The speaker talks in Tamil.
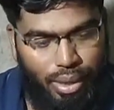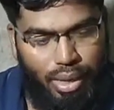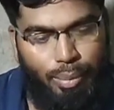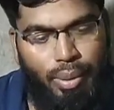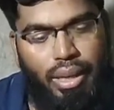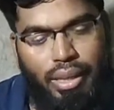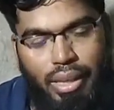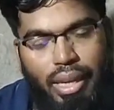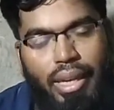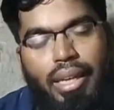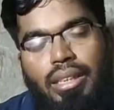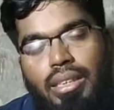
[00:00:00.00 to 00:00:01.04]
மேபி இதே
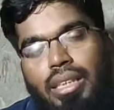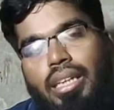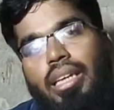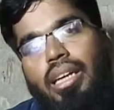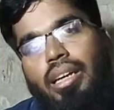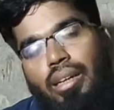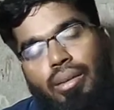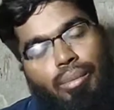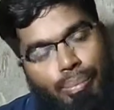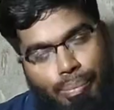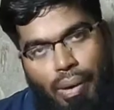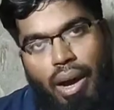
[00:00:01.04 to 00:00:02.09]
ரேஞ்சுக்கு நீங்கள்
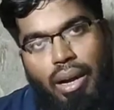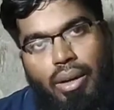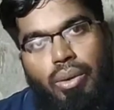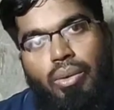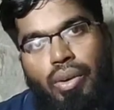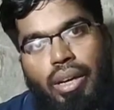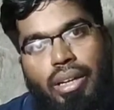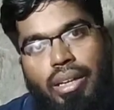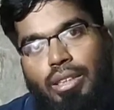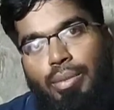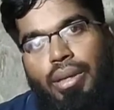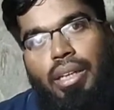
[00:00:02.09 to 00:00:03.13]
பார்க்கணும் வேறு
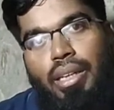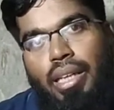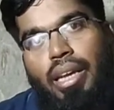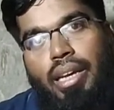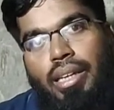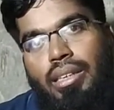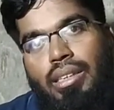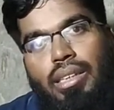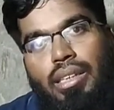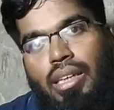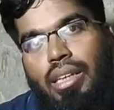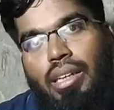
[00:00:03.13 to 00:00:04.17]
என்ன ஸ்பீக்கர் இதே ரேஞ்சு
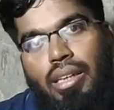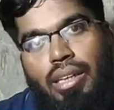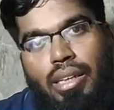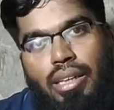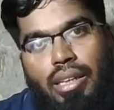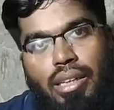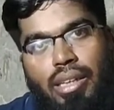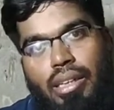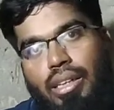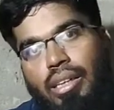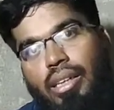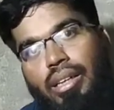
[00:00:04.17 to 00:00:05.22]
இதே
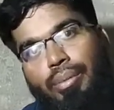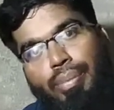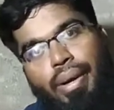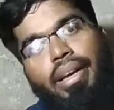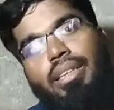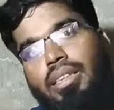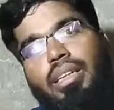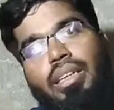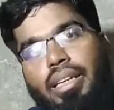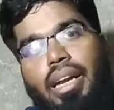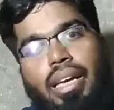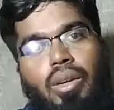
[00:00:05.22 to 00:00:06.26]
ப்ரைஸ்க்கு
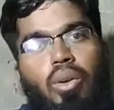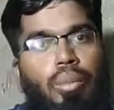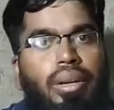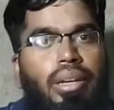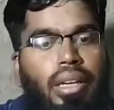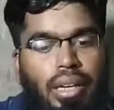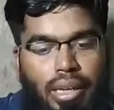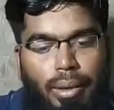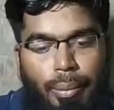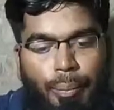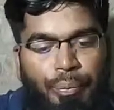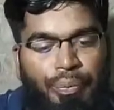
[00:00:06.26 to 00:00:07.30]
கிடைக்கும் அப்படின்னீங்கன்னா
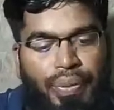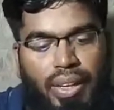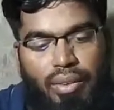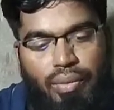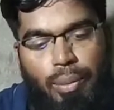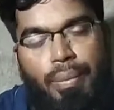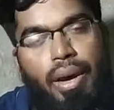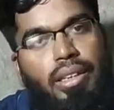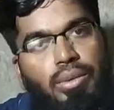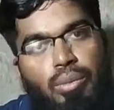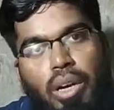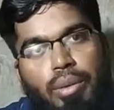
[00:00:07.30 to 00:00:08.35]

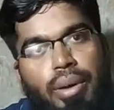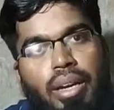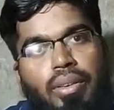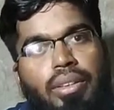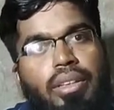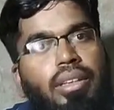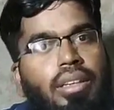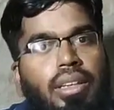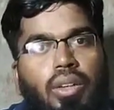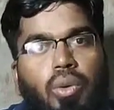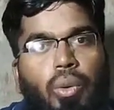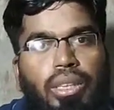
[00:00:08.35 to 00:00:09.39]
ஃப்ளிப்கார்ட் ஸ்மார்ட் பையில் வந்து
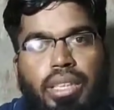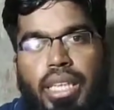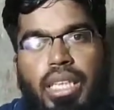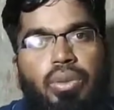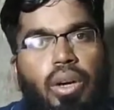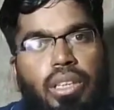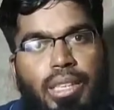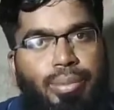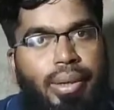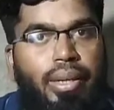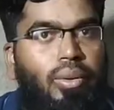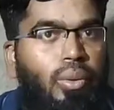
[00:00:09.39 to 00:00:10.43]
ஒரு சிக்ஸ் வாட்ஸ்
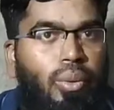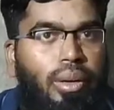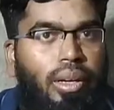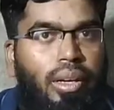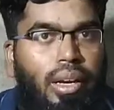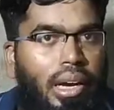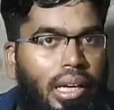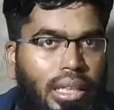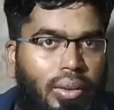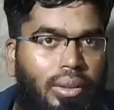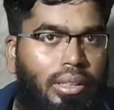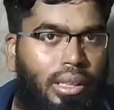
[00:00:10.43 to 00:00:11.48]
ஸ்பீக்கர் ஒன்று கொடுக்குறாங்க
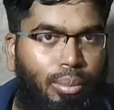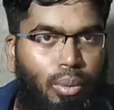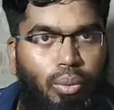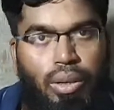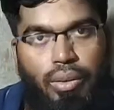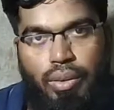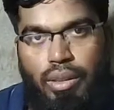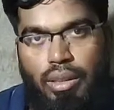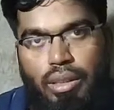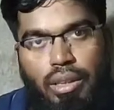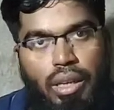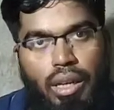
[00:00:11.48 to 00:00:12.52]
அதில் வந்து சப்வூஃபர் வித்